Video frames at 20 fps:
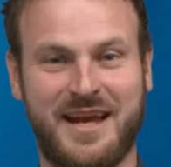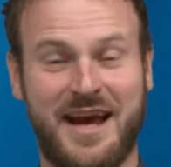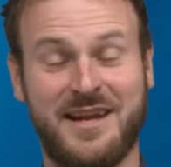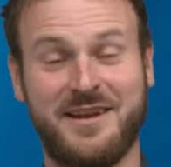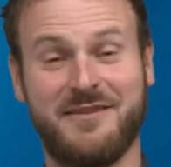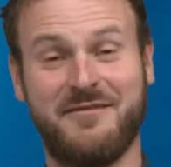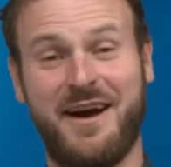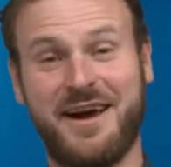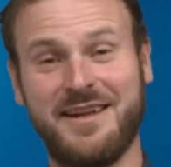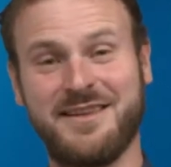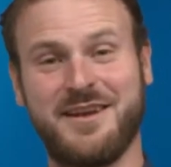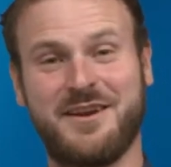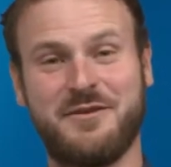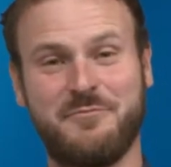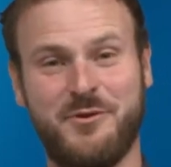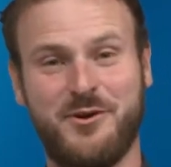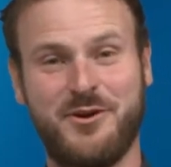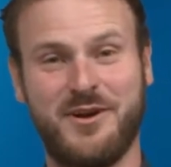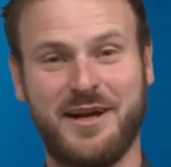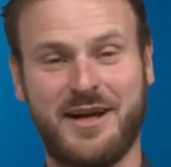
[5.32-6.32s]
Eine weitere
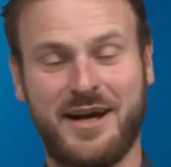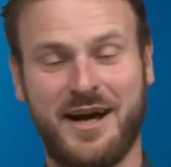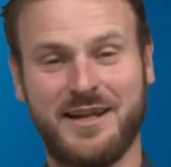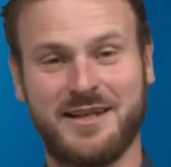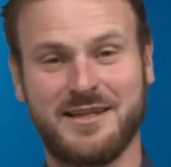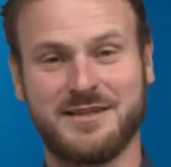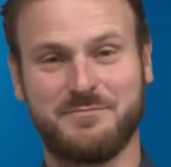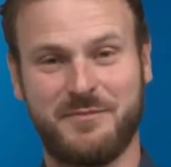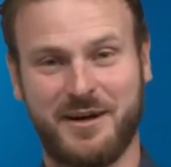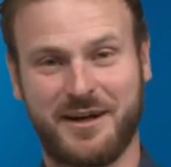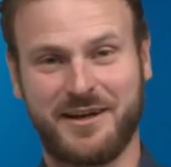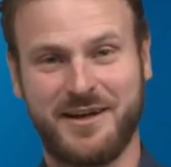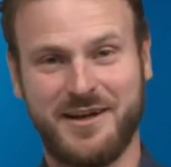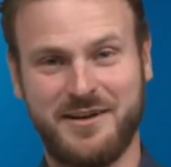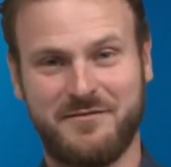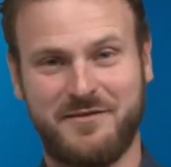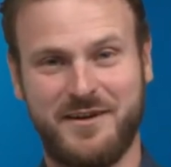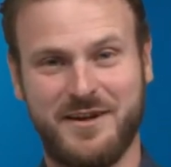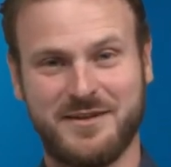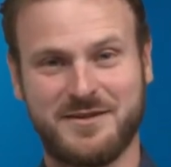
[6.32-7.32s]
Möglichkeit, das
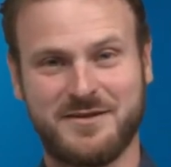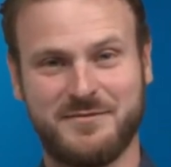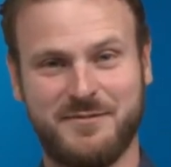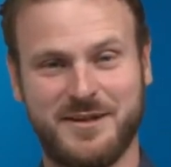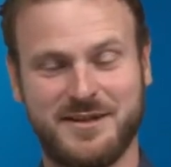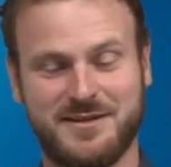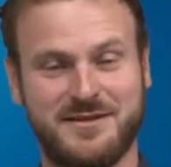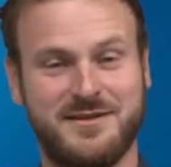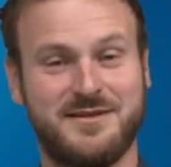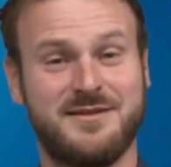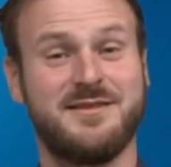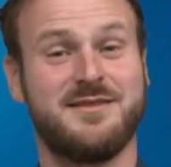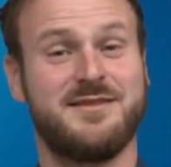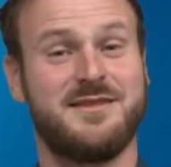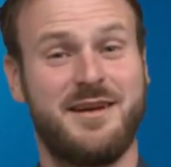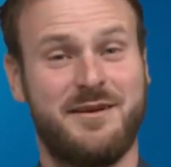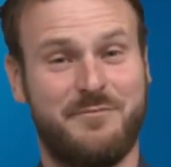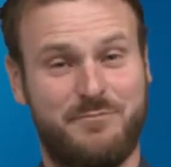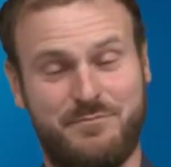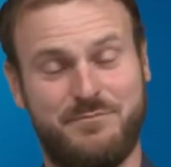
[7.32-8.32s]
Magnetfeld zu messen, ist eine
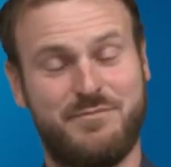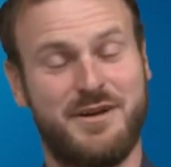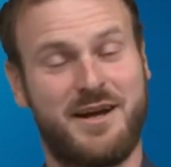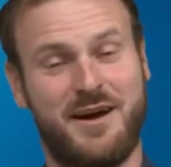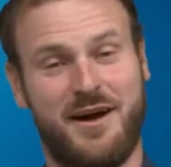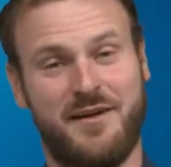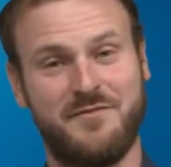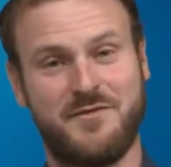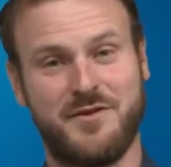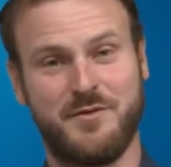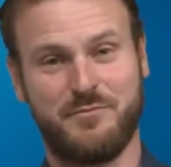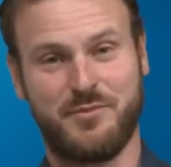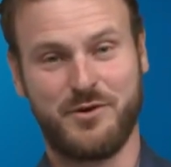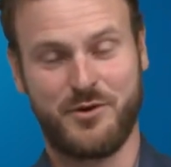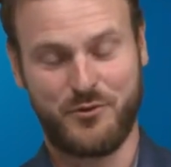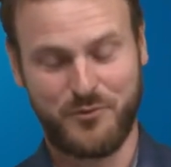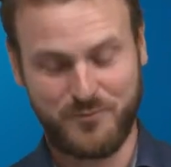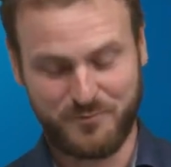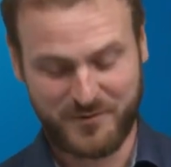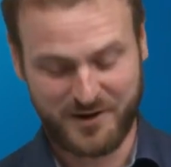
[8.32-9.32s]
sehr bekannte und
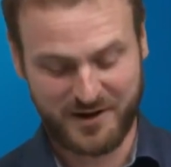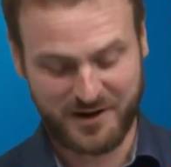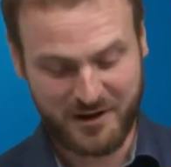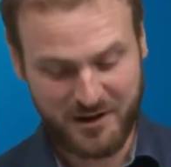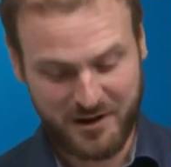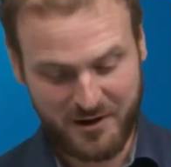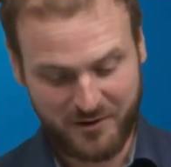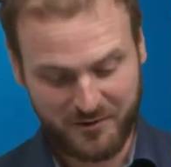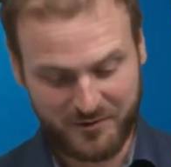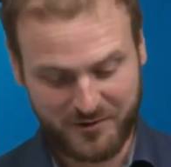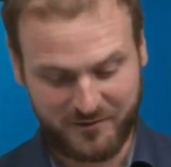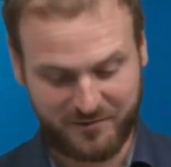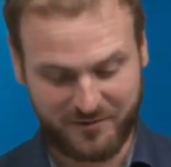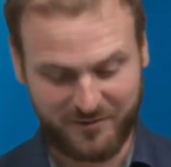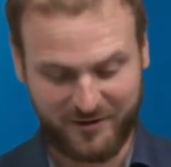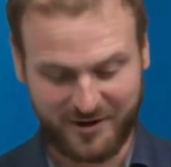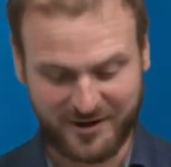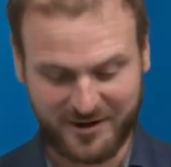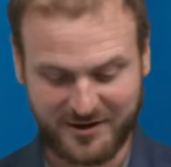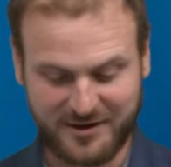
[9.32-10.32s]
berühmte. die
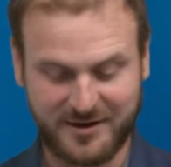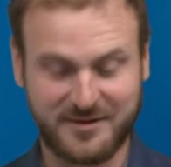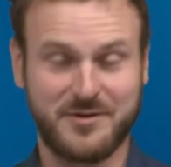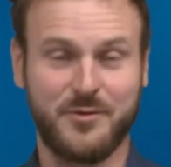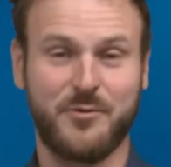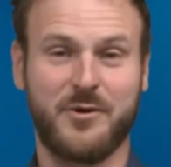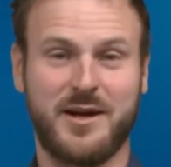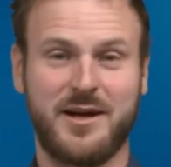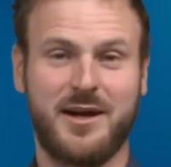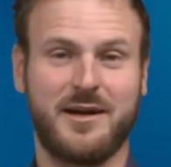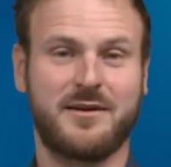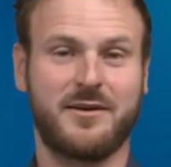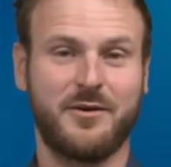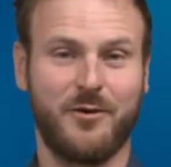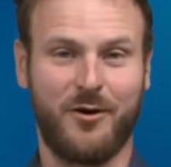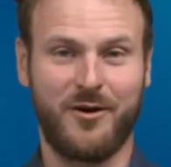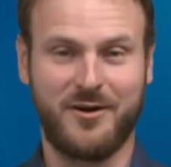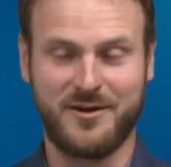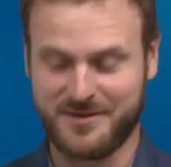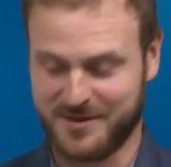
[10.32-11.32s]
verwendet den
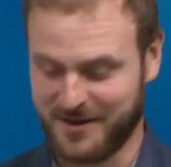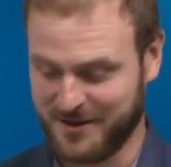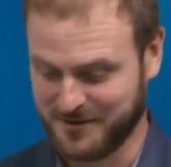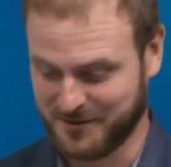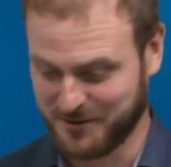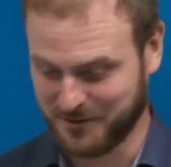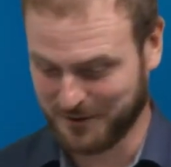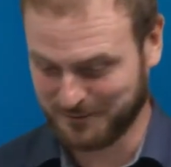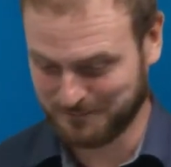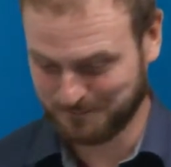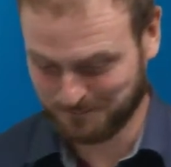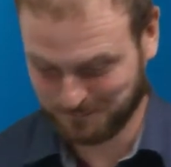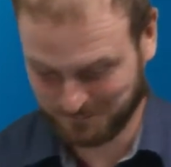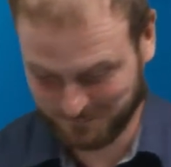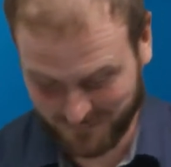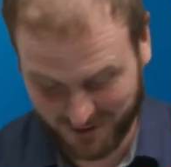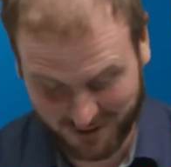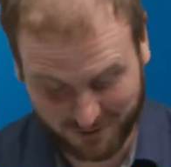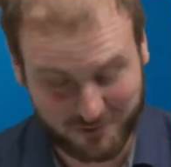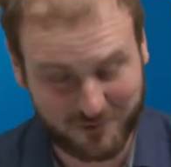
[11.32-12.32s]
sogenannten Hall-Sensor.
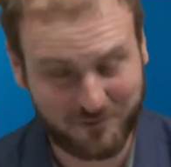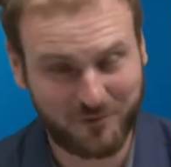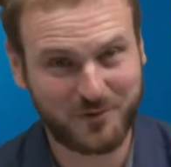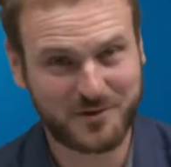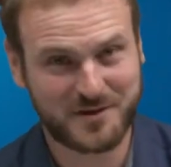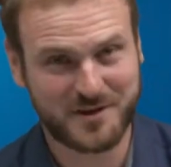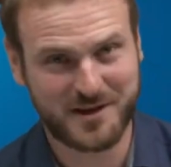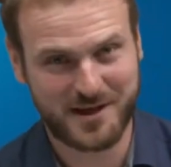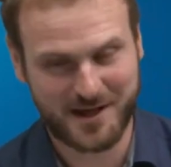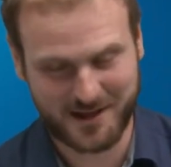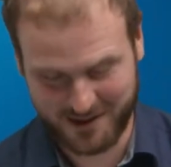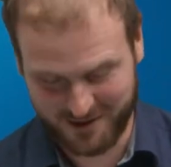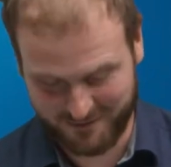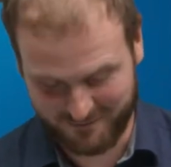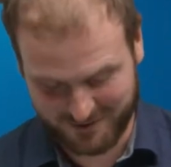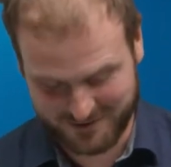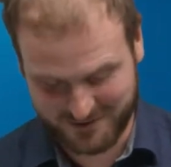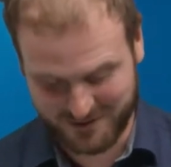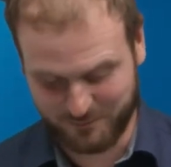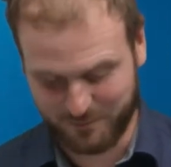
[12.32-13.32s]
Wie funktioniert der?
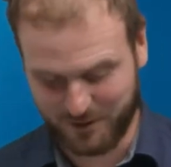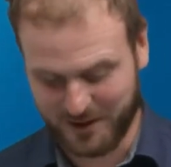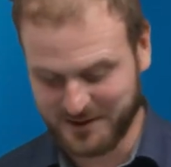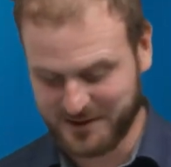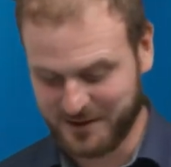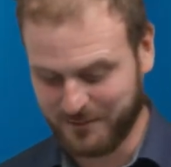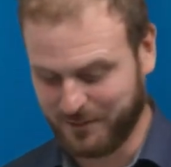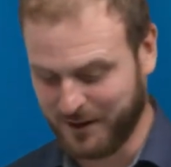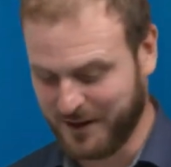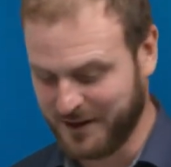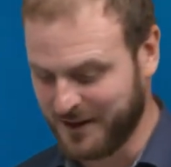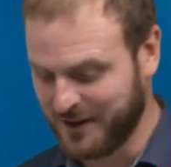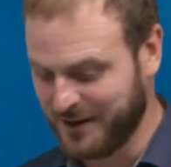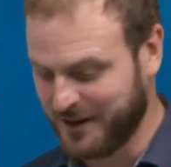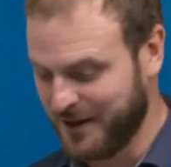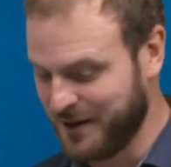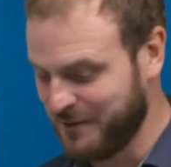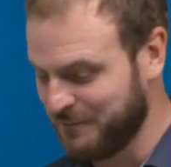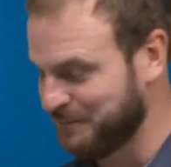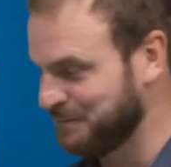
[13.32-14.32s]
Was ist die prinzipielle
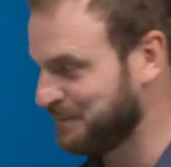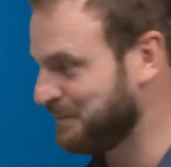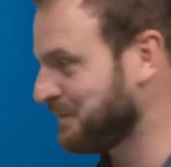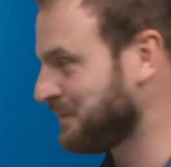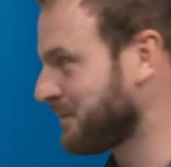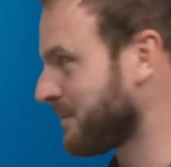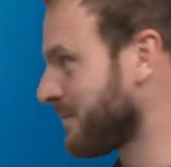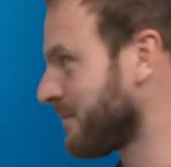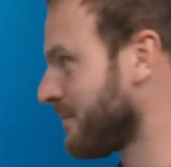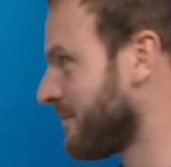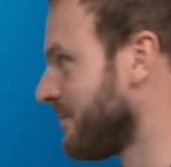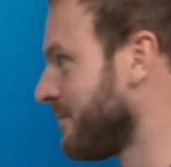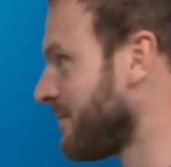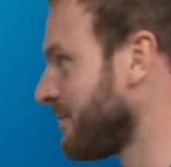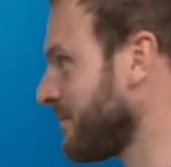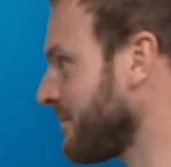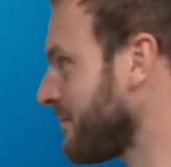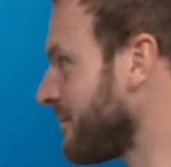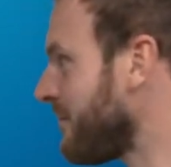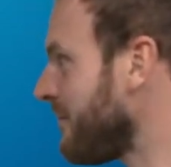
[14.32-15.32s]
Idee?
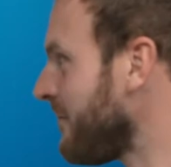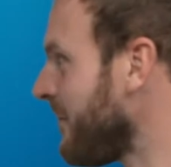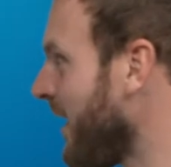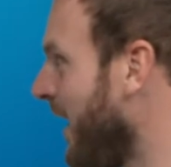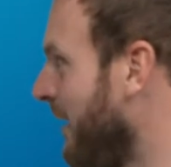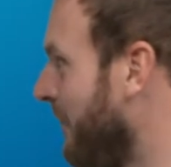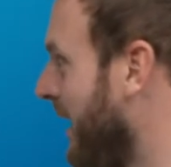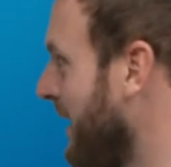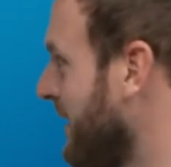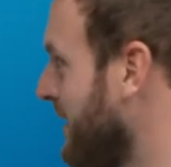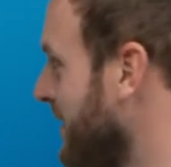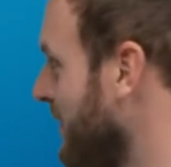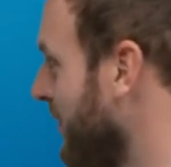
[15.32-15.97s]
Man hat ein